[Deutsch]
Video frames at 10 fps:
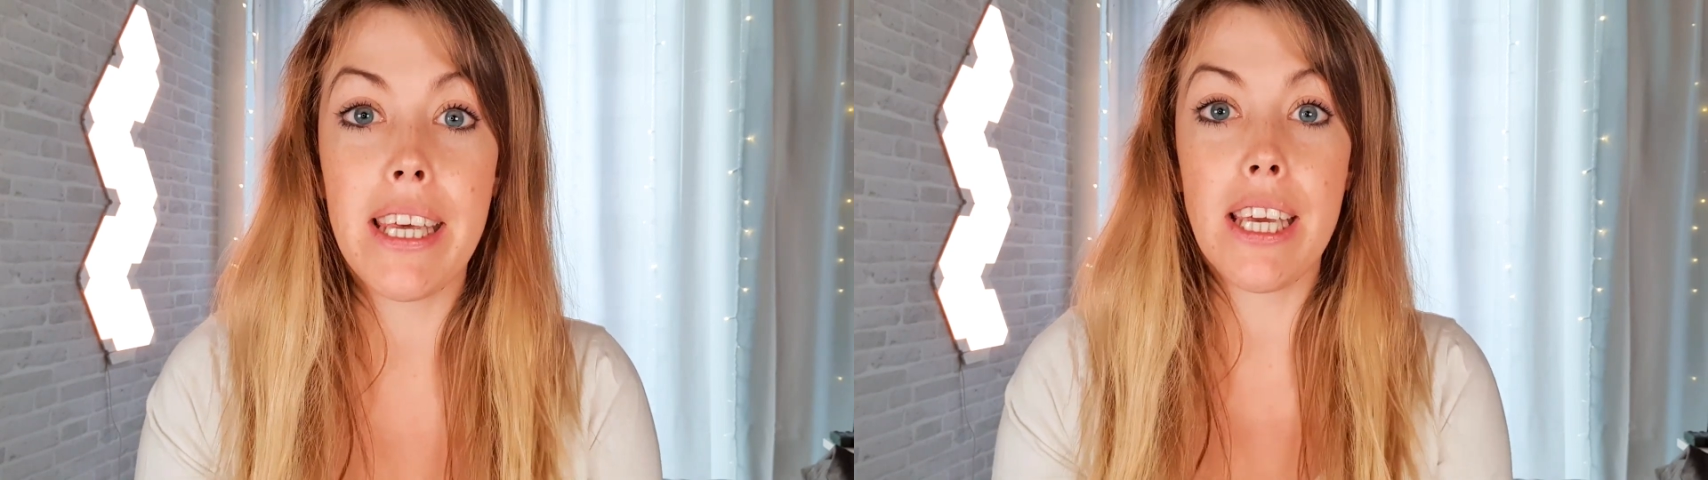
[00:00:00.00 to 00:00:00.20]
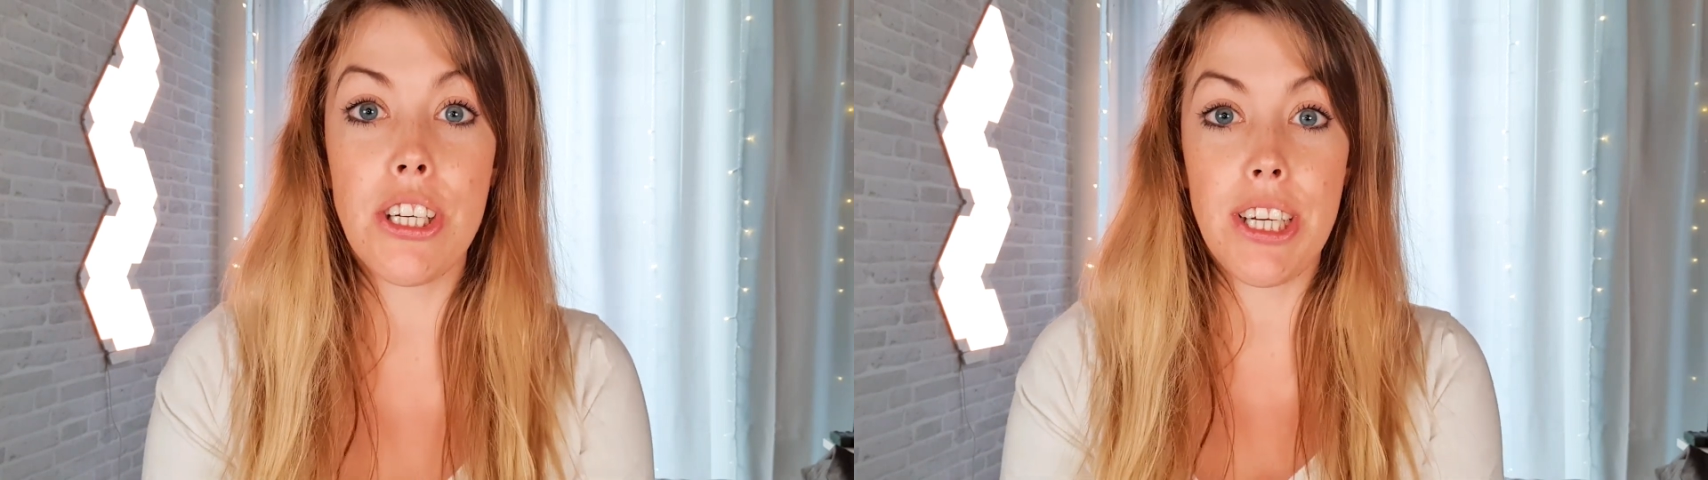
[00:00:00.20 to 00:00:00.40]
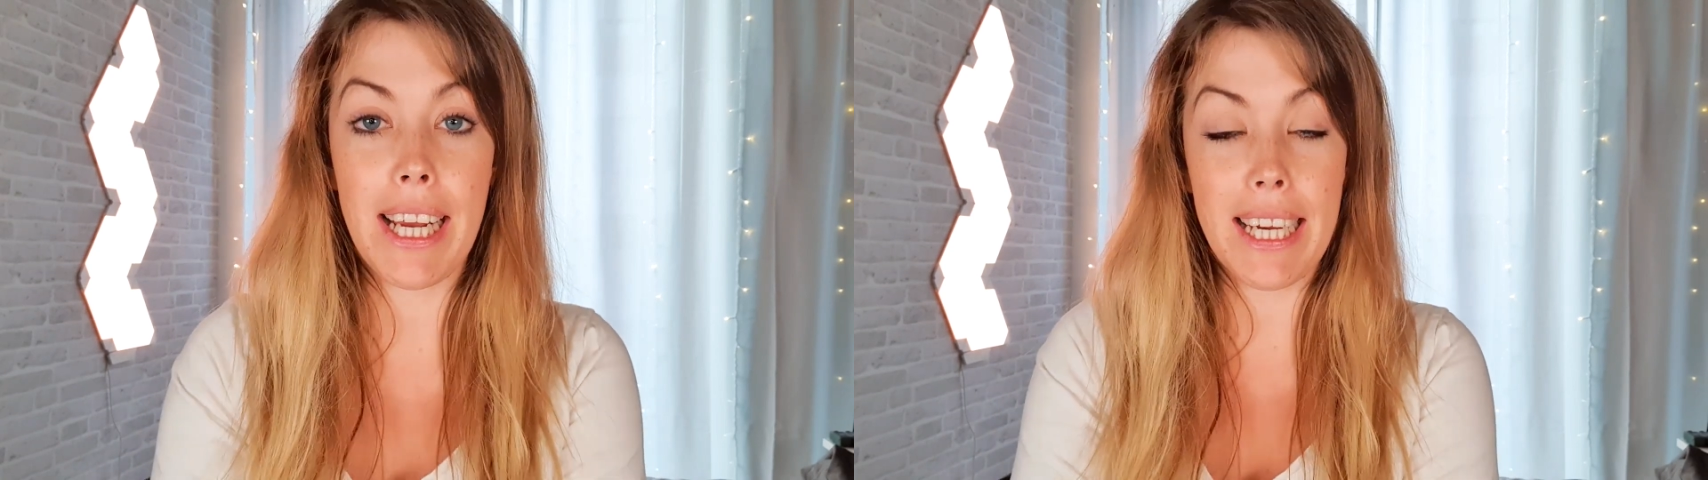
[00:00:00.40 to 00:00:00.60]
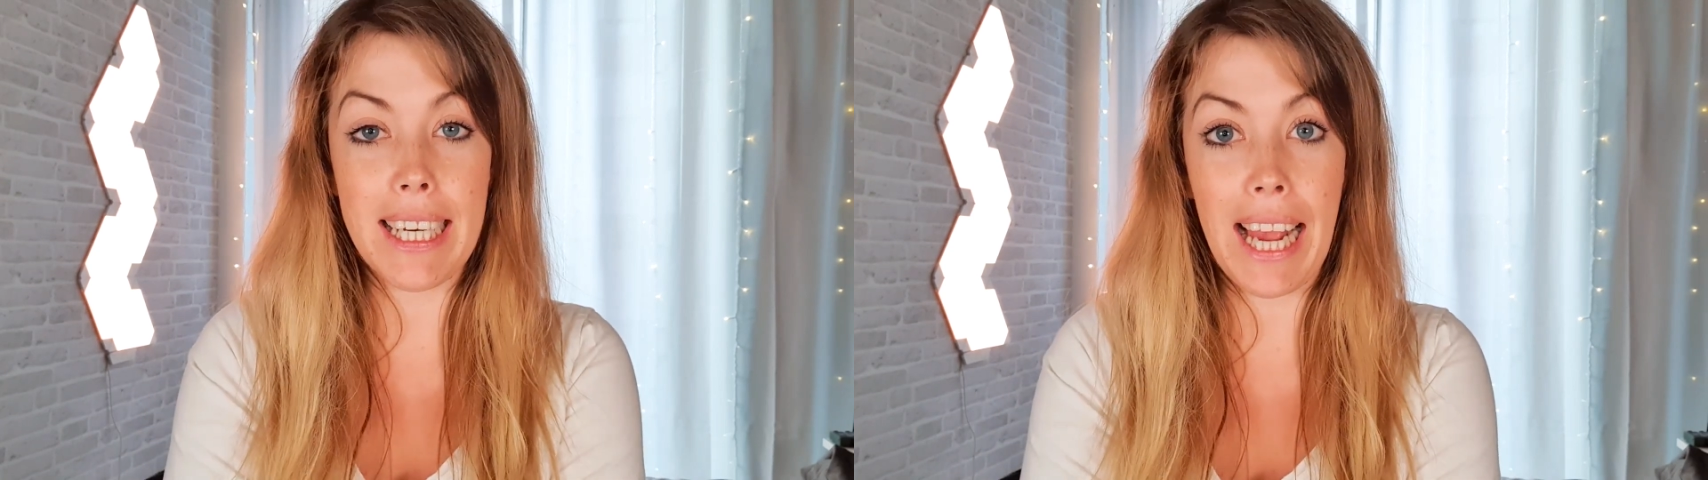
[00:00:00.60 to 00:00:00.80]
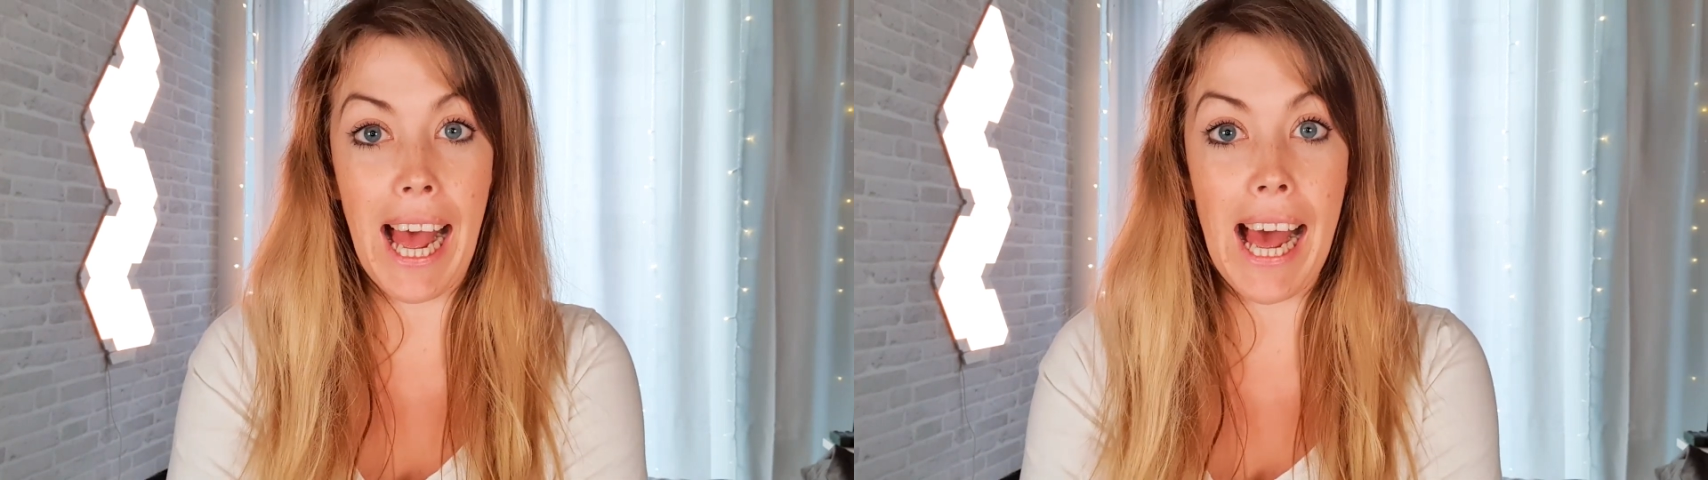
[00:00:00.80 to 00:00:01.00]
Ich stecke
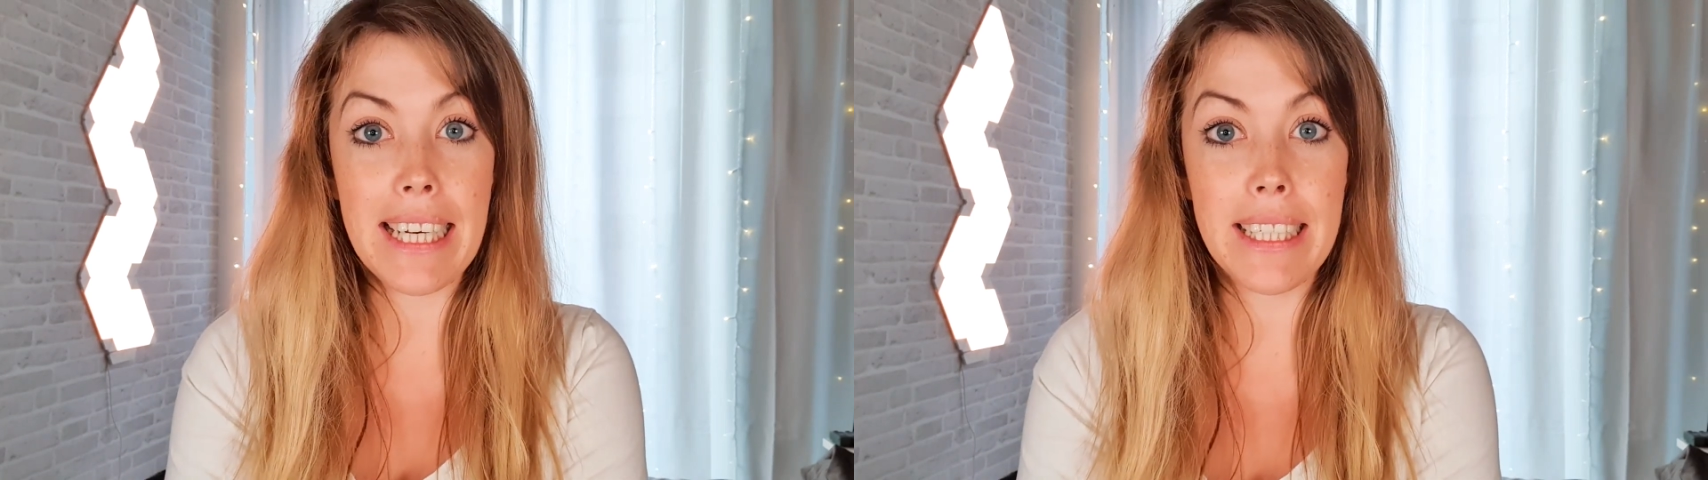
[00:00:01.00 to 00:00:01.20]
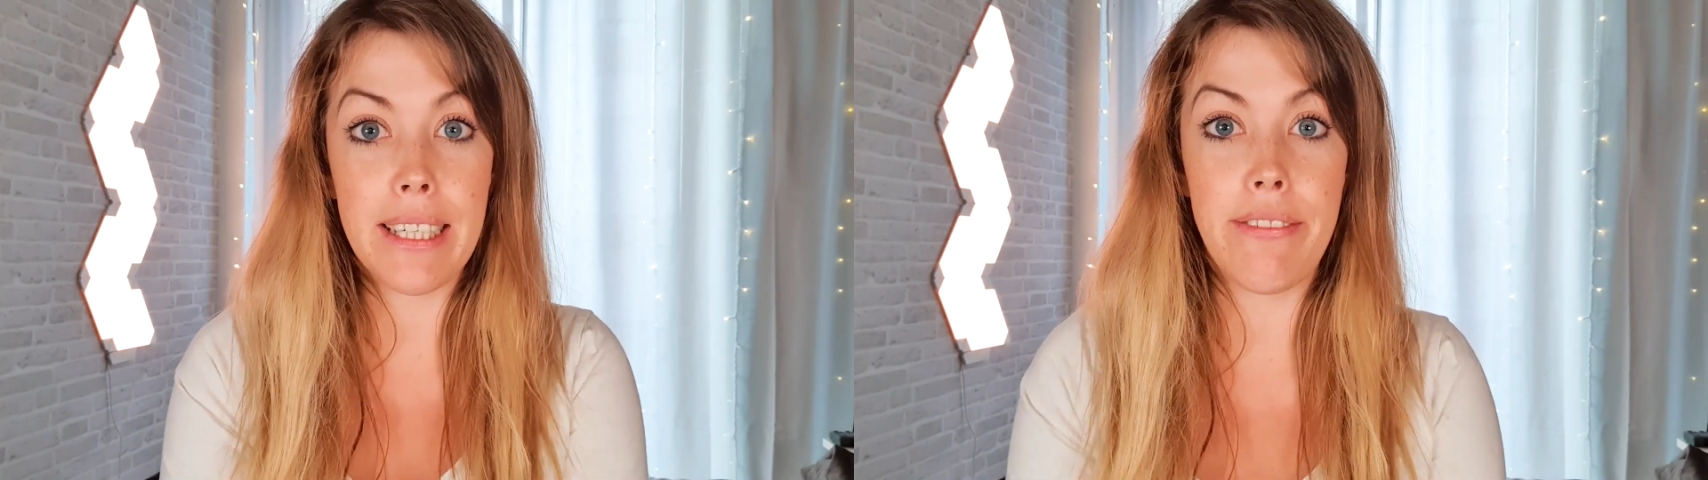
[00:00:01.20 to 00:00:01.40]
gerade,